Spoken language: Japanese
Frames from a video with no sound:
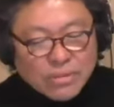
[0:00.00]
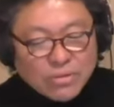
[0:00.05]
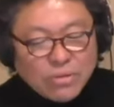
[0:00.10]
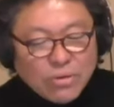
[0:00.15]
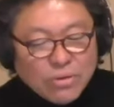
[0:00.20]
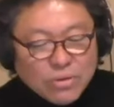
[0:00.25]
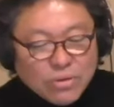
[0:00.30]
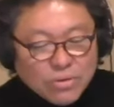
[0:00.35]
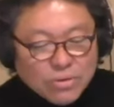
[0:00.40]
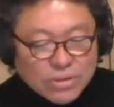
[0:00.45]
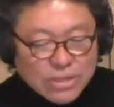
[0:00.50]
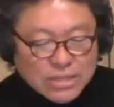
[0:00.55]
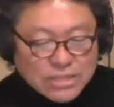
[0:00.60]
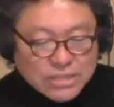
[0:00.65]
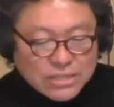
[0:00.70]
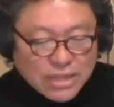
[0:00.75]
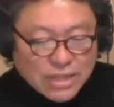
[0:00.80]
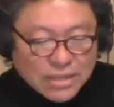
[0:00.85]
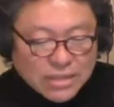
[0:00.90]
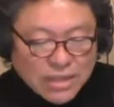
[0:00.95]
ということで
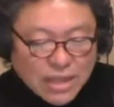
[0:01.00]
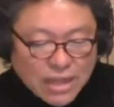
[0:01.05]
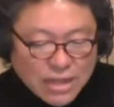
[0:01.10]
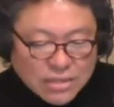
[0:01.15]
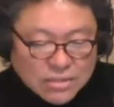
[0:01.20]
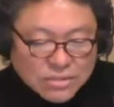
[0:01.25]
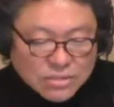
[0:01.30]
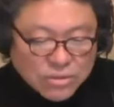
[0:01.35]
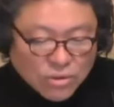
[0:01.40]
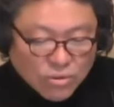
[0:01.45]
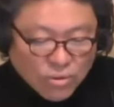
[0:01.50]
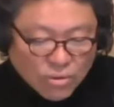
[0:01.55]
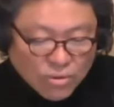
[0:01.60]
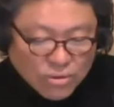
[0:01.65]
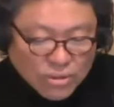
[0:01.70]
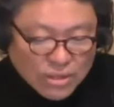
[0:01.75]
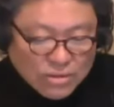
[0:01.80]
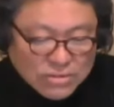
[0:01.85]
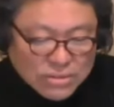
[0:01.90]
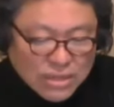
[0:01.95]
して、なんとこ
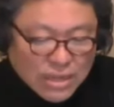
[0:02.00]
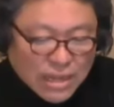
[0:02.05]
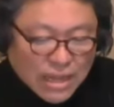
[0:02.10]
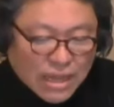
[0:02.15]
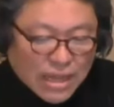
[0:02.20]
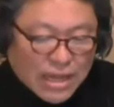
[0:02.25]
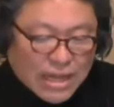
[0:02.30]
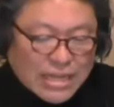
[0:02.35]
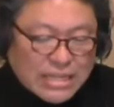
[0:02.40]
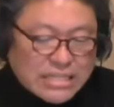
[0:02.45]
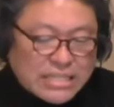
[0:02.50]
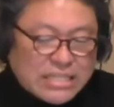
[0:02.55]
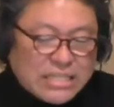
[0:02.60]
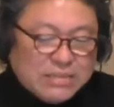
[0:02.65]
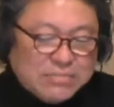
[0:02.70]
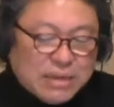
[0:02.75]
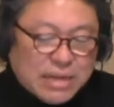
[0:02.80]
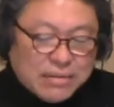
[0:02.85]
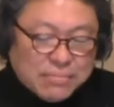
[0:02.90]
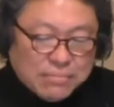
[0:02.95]
こで売り上げが
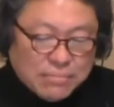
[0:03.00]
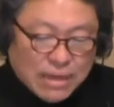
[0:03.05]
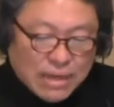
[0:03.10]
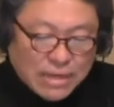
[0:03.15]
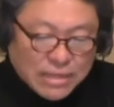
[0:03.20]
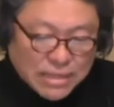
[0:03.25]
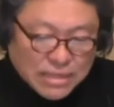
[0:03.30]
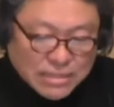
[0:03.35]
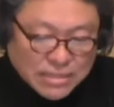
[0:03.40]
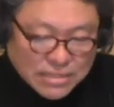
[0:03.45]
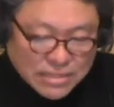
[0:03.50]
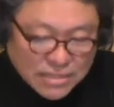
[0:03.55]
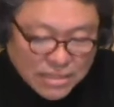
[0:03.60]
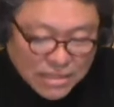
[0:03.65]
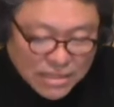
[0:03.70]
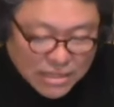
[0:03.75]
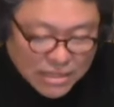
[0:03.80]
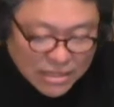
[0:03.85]
1万枚です。